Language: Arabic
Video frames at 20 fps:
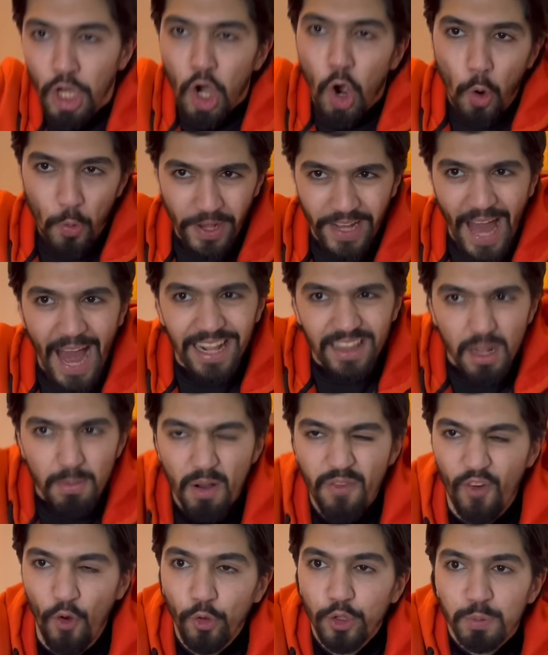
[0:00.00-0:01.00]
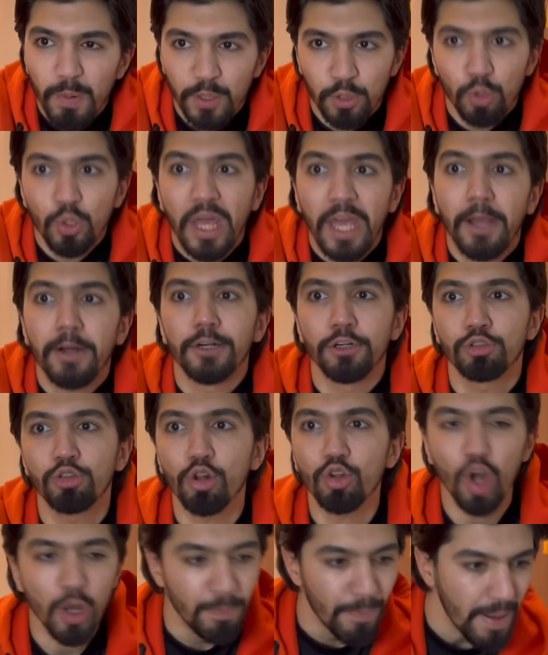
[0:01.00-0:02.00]
ولك هذا المفعوص مجودين قلت
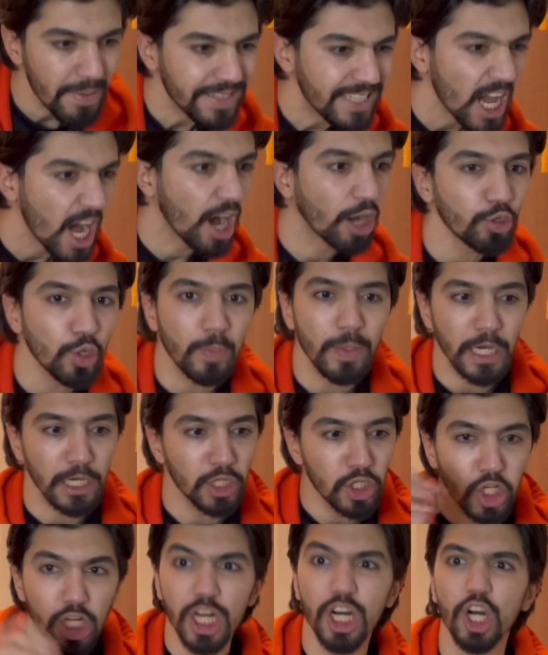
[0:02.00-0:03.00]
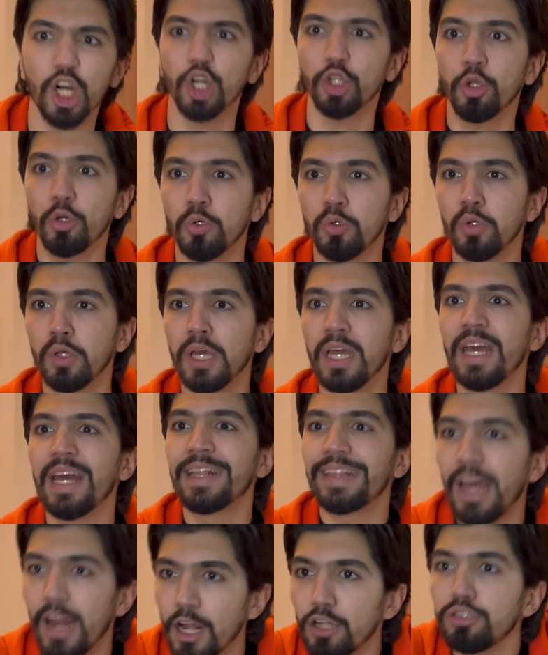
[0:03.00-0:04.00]
لكم ما بدي اخذهم معي لا خذهم
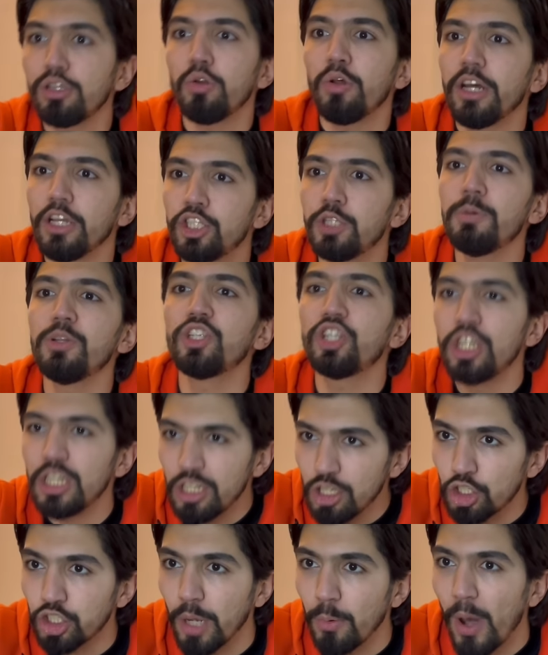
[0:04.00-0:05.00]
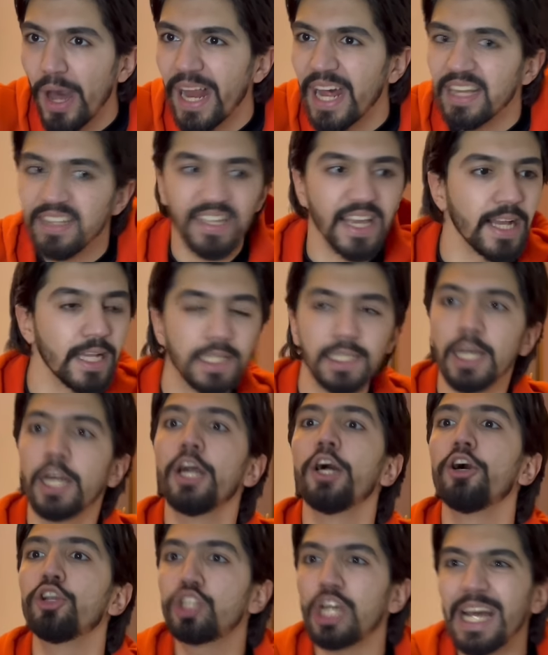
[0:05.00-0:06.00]
تركته رحت جبت شي نشربه على اساس
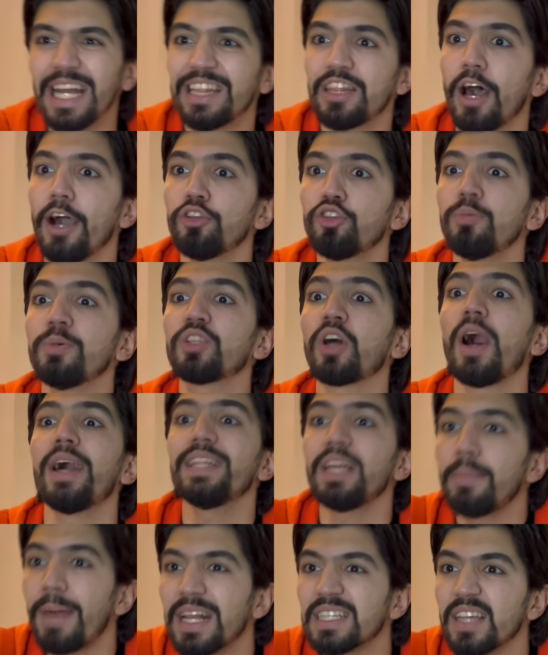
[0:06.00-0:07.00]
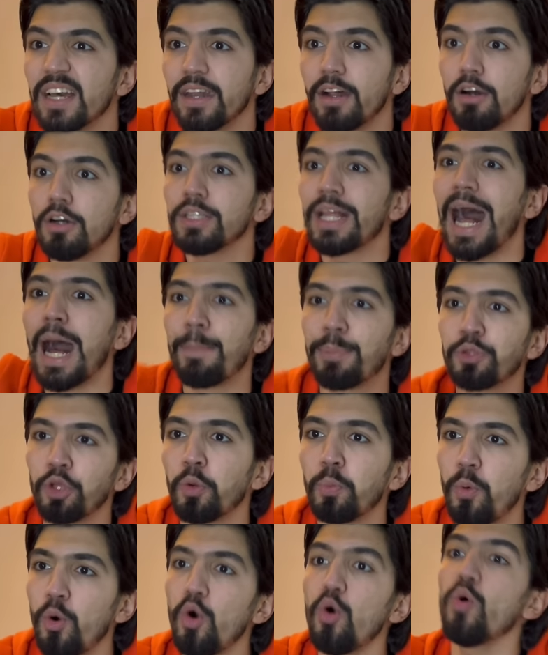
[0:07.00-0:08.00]
رجعت لقيته متخانق مع زعران عم
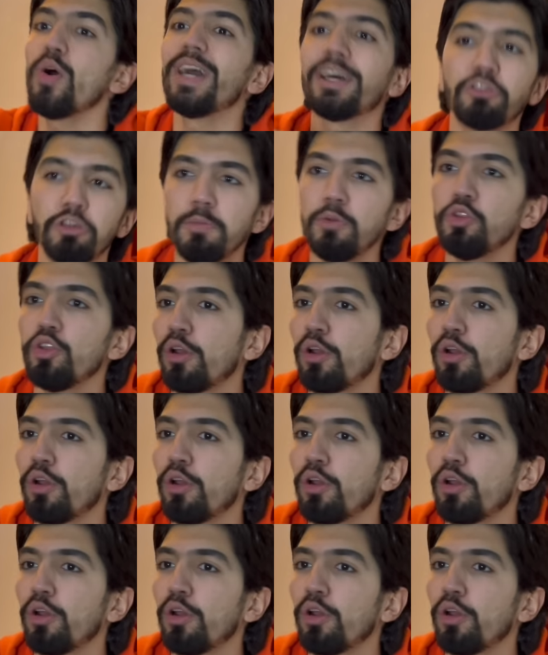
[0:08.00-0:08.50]
بضربوه ياخذوا منه